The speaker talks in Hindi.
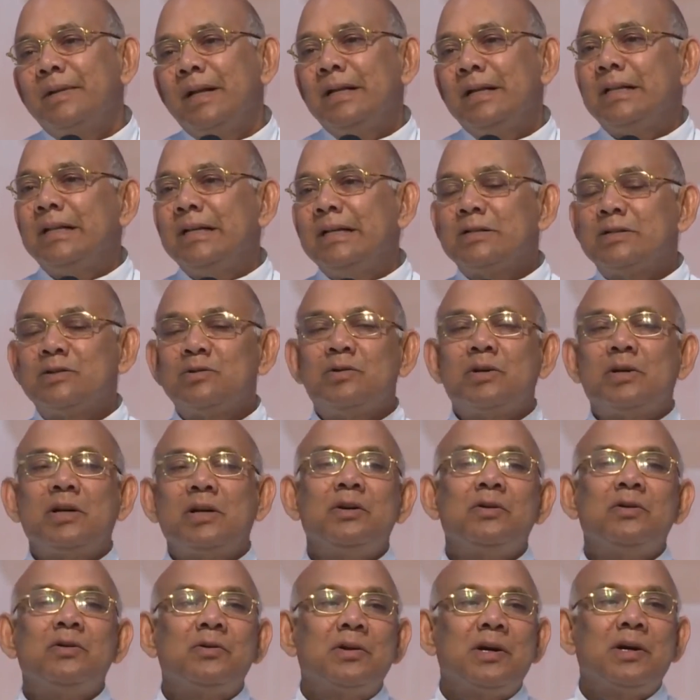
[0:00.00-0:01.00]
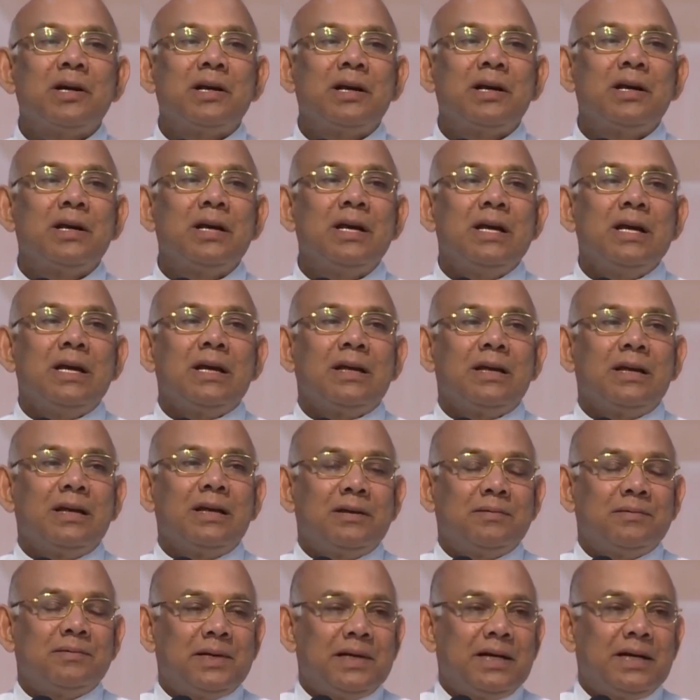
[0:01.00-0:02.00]
इतने सुखी हो गए कि
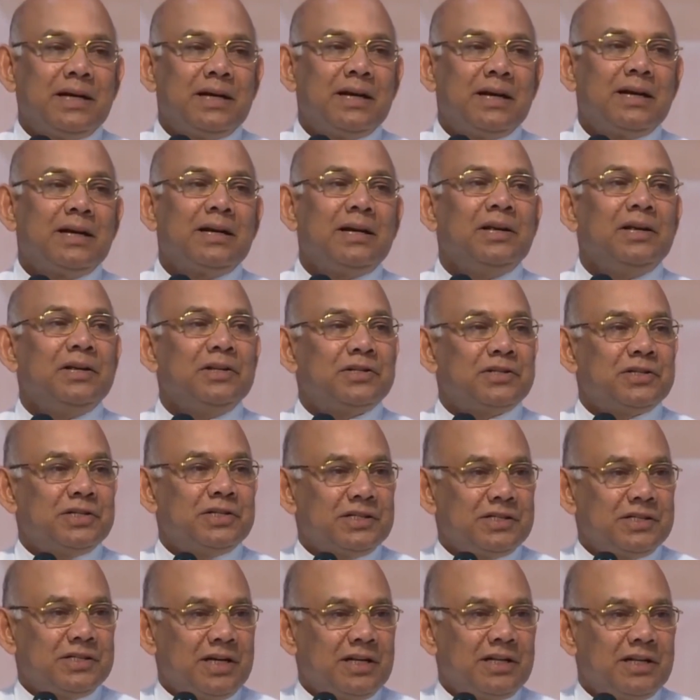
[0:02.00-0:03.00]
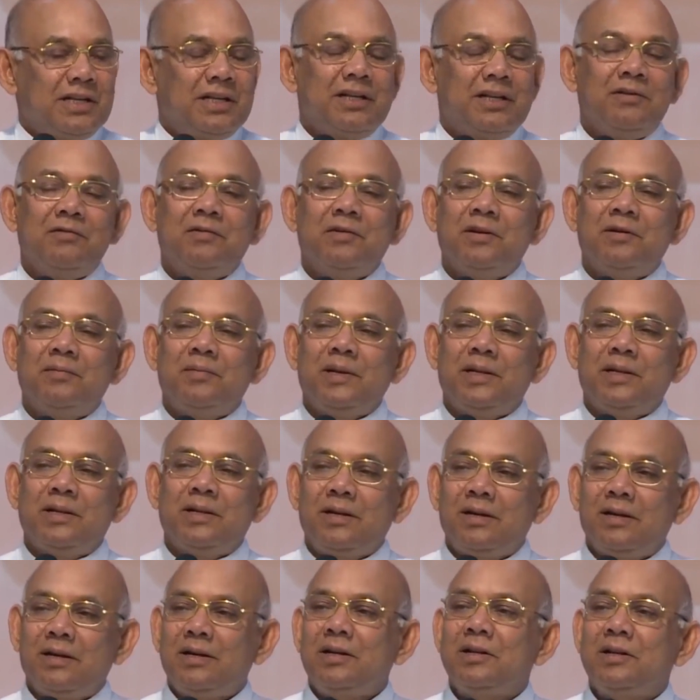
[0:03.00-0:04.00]
हमारे यहाँ नीचे शांतिवन में
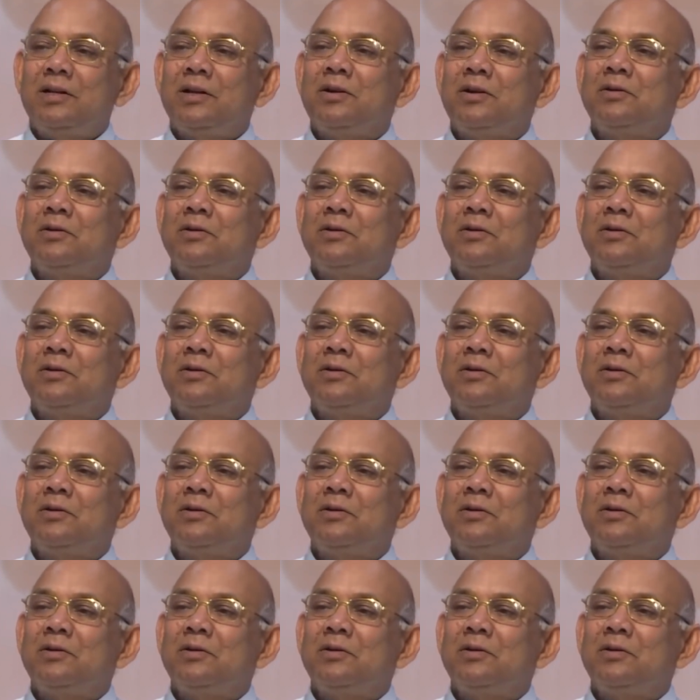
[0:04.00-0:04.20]
थर्टी